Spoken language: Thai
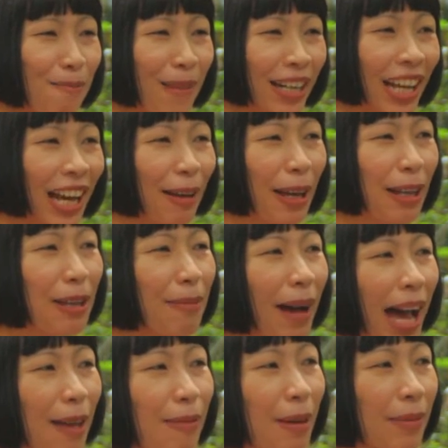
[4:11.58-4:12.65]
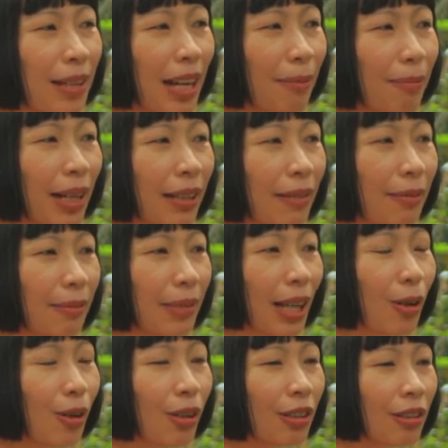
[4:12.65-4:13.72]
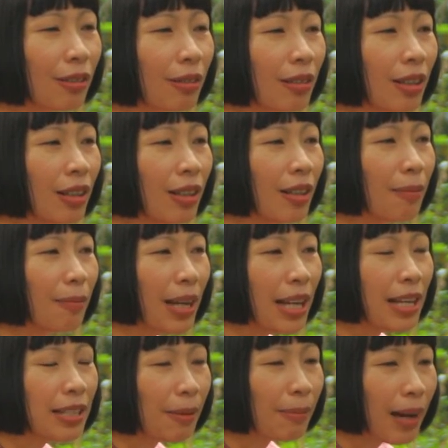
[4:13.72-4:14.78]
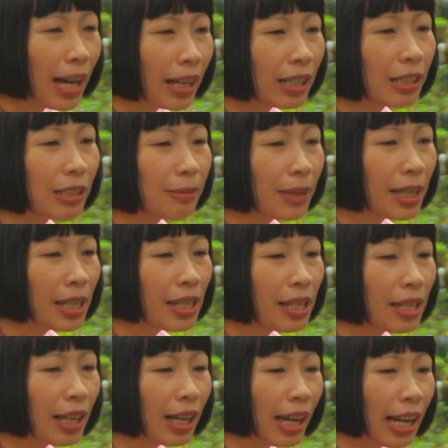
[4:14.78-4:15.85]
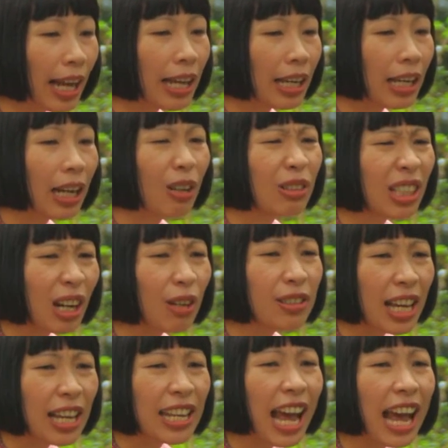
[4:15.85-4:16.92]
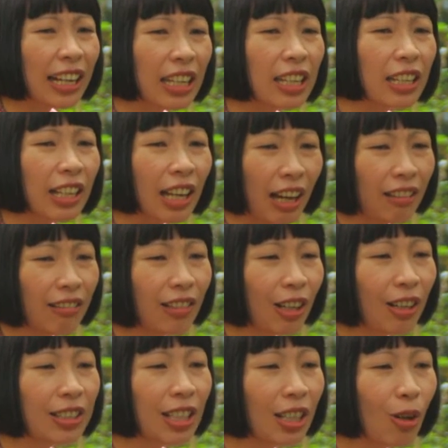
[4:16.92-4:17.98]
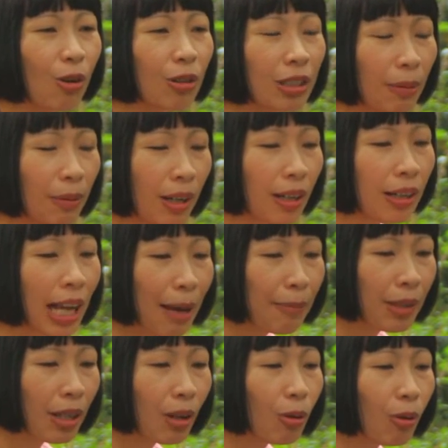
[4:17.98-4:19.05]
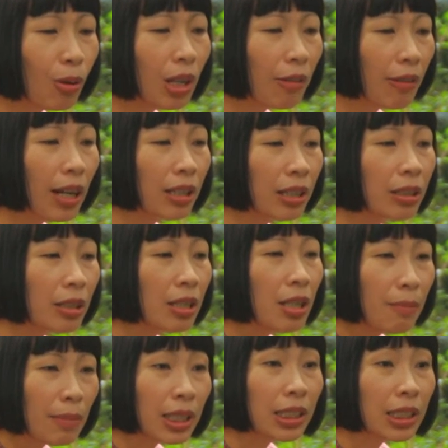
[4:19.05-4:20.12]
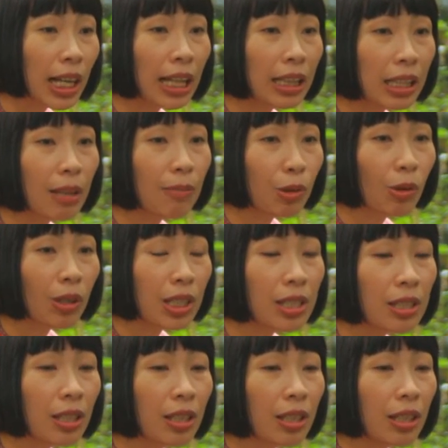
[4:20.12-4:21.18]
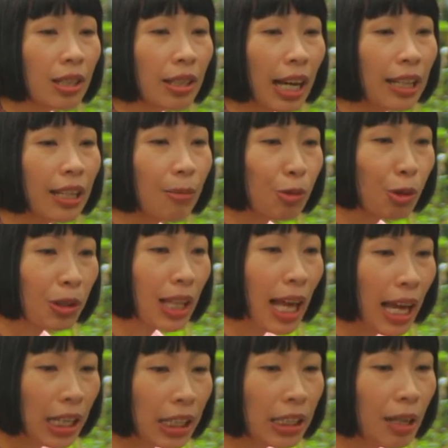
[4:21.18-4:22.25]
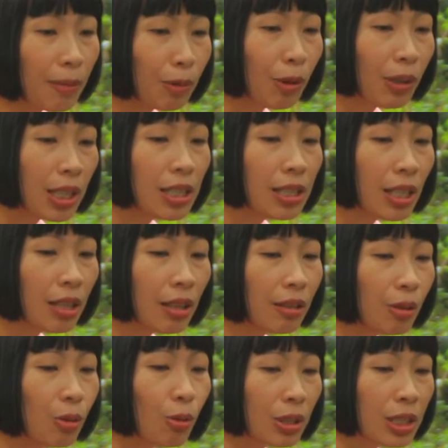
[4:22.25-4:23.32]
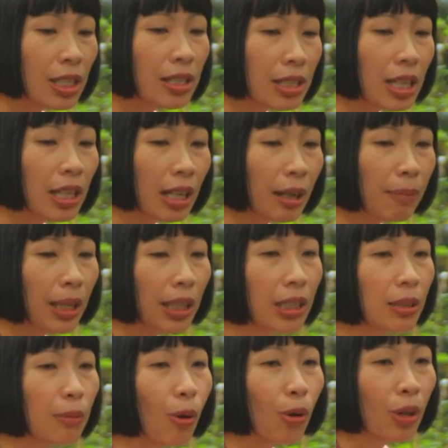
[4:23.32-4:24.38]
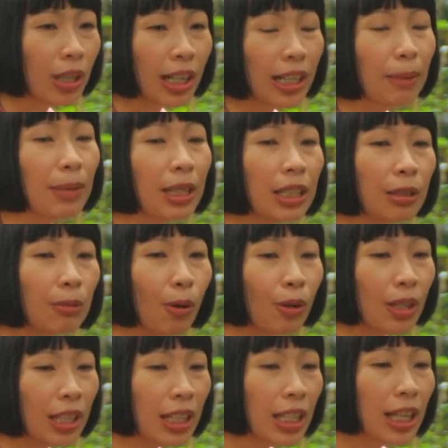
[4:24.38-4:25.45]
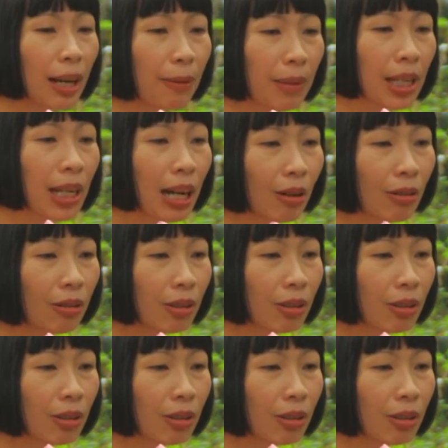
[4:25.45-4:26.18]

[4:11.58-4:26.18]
มันถ้าอธิบายแบบเนี้ยมันถ้าคนไม่ได้สัมผัสหรือไม่ได้อะไรเงี้ย เราจะเข้าใจยากนิดนึงอ่ะ เราก็จะงง แต่พอเราทำเนี่ยเรารู้เลยว่า เออ มันคือการเตรียมตัวที่ การเตรียมตัวตายคือเตรียมตัวที่จะอยู่จริงๆอ่ะมันคือผลอันนั้นมันคือผลที่ทำให้เรา